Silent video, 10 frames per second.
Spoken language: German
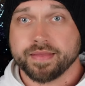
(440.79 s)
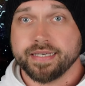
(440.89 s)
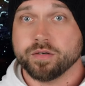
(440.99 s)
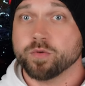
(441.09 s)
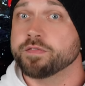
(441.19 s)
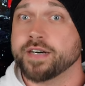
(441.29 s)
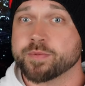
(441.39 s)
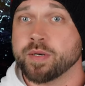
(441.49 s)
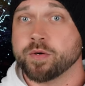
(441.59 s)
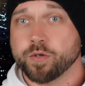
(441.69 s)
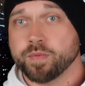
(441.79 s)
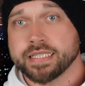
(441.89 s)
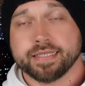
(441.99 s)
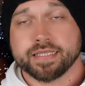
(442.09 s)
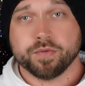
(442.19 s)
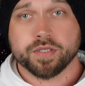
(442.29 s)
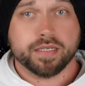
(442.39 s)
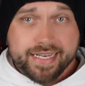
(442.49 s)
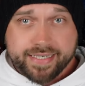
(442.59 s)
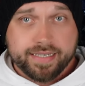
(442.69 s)
die unfassbar gut umgesetzt
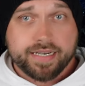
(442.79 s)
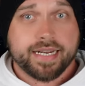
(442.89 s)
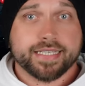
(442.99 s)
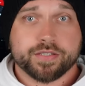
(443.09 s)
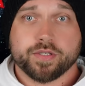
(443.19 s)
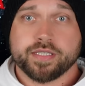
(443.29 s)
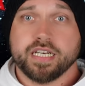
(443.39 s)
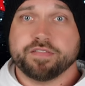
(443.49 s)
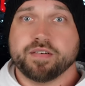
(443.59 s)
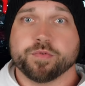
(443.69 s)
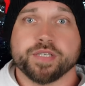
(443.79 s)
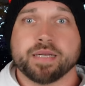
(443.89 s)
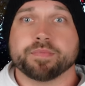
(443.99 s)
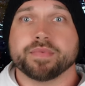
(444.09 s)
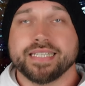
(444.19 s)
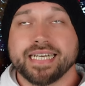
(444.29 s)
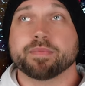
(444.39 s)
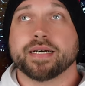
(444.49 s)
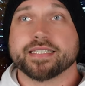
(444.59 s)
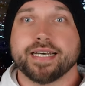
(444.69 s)
wurde. Ich kann den allerersten Godzilla-Film nur jedem,
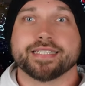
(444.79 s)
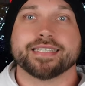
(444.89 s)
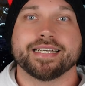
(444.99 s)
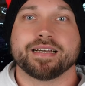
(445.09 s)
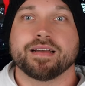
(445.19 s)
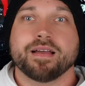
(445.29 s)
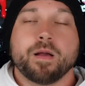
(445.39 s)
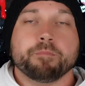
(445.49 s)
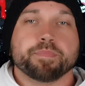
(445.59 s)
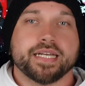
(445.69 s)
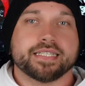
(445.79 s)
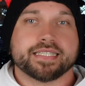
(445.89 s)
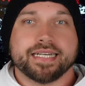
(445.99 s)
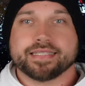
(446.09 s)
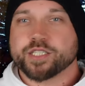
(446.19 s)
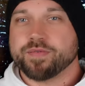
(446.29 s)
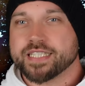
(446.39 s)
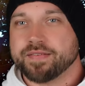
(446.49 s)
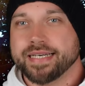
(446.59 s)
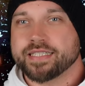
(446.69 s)
jedem ans Herz legen, der dieses ganze
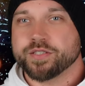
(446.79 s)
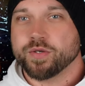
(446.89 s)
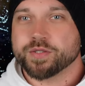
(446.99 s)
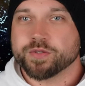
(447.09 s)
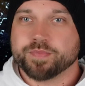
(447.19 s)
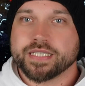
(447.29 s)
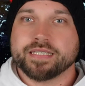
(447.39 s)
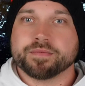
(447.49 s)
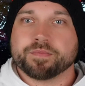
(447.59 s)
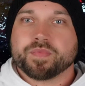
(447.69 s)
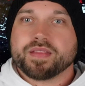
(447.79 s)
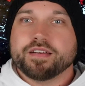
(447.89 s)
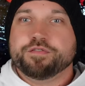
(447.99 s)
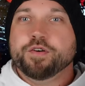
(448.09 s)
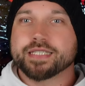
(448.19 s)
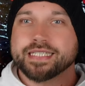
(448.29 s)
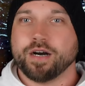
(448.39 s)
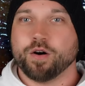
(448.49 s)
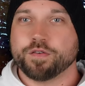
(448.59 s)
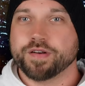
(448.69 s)
Schwarz-Weiß-Gedöns so ein bisschen für
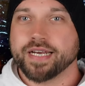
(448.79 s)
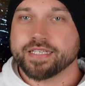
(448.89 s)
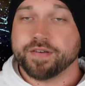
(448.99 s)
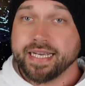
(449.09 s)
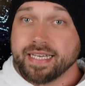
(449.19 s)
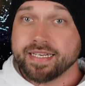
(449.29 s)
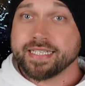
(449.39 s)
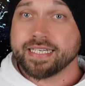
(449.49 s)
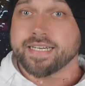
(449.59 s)
sich auch vielleicht verinnerlichen